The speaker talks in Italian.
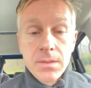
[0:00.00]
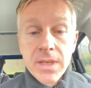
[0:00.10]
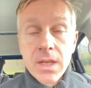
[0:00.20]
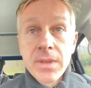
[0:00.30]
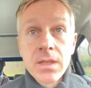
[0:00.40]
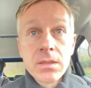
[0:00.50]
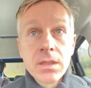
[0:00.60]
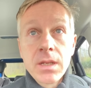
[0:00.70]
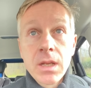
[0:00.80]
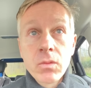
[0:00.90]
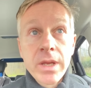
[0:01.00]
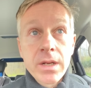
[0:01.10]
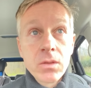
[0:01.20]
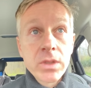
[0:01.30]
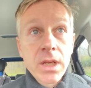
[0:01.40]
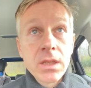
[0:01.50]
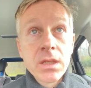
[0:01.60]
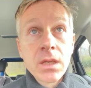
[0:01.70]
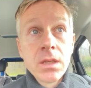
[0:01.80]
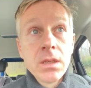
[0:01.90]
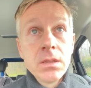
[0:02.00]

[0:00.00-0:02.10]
liberamente della guerra in Ucraina.